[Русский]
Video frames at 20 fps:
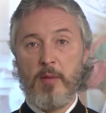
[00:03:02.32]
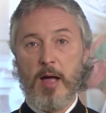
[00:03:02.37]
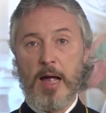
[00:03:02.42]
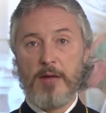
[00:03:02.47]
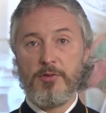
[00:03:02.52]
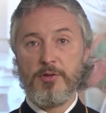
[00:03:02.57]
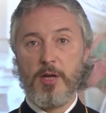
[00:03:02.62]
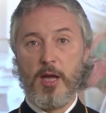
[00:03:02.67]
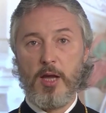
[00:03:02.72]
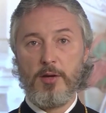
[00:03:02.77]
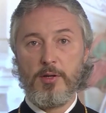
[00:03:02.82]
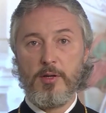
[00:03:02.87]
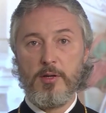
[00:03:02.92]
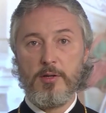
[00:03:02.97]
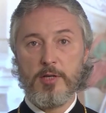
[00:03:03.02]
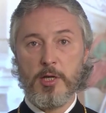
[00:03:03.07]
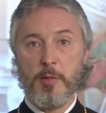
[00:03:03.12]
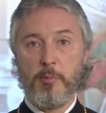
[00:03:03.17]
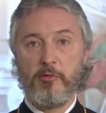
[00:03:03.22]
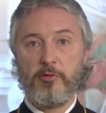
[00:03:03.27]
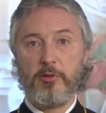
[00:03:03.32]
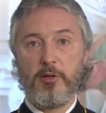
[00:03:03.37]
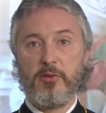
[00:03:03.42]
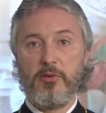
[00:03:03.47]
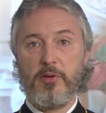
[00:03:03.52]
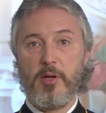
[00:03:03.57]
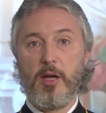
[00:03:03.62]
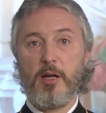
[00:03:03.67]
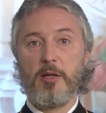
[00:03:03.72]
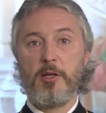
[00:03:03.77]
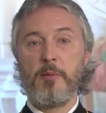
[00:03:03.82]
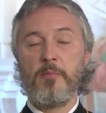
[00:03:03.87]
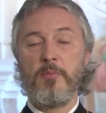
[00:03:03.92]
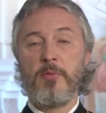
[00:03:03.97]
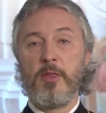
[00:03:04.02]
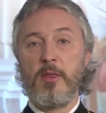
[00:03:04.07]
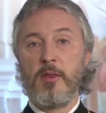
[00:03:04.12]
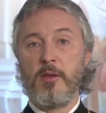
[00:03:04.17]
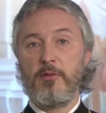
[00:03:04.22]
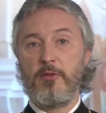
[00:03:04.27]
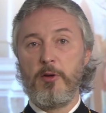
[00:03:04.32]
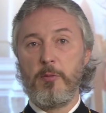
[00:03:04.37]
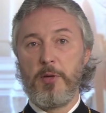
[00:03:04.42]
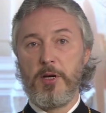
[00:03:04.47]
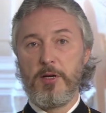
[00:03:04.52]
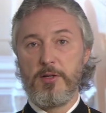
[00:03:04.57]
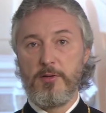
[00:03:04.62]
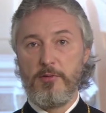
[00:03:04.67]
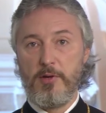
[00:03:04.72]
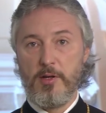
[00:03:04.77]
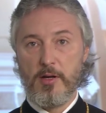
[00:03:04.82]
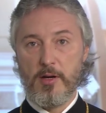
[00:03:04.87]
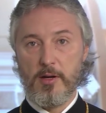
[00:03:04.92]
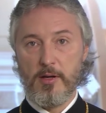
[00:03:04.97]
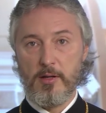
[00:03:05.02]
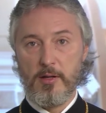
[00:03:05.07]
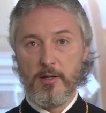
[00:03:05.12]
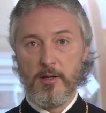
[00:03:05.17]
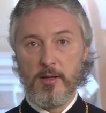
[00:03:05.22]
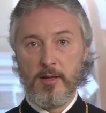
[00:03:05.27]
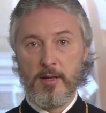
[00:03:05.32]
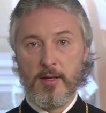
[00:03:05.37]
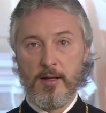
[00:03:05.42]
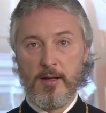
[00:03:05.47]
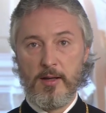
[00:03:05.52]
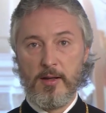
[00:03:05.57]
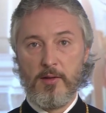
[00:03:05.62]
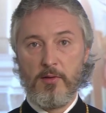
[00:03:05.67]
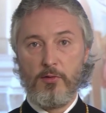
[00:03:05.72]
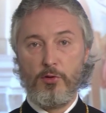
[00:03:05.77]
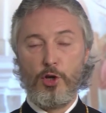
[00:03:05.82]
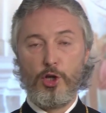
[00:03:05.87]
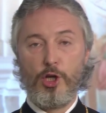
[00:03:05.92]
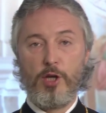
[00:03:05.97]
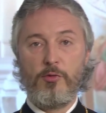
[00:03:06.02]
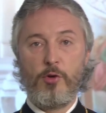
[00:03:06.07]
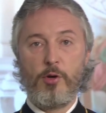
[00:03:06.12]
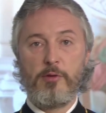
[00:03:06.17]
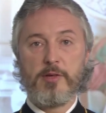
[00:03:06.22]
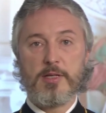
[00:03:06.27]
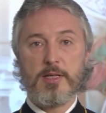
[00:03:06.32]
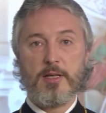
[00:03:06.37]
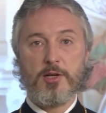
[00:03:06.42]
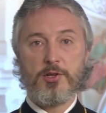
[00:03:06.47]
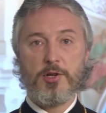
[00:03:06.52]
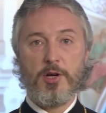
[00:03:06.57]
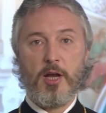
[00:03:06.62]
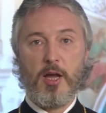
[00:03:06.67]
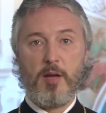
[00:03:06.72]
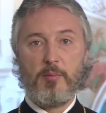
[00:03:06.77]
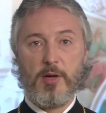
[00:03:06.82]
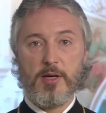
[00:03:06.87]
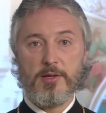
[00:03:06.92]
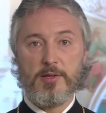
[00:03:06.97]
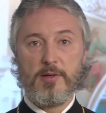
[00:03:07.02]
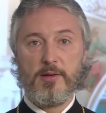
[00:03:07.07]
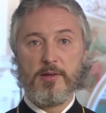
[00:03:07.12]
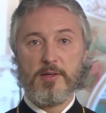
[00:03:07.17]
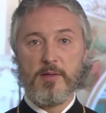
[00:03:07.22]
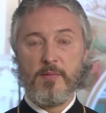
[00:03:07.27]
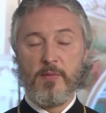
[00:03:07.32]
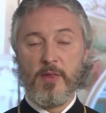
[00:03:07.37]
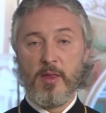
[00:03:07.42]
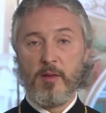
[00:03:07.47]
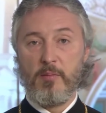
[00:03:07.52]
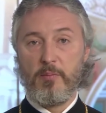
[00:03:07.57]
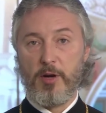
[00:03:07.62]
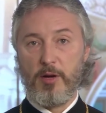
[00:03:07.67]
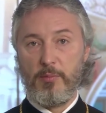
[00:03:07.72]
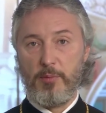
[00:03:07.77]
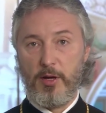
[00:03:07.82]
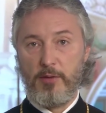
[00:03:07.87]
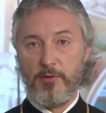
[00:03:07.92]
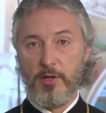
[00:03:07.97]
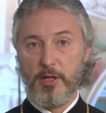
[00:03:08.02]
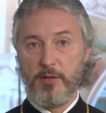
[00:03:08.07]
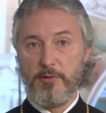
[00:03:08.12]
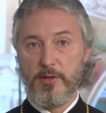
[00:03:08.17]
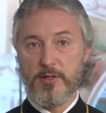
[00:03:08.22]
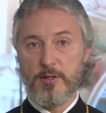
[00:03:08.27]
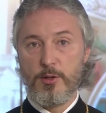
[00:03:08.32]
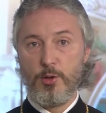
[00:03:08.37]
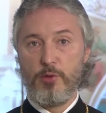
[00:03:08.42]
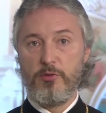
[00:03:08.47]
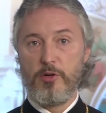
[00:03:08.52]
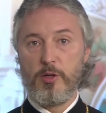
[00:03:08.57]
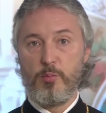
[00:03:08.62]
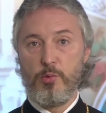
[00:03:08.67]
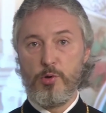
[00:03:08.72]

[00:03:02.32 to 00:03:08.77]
антиохийским Флавианом во пресвитера. На него возложили обязанность проповедовать Слово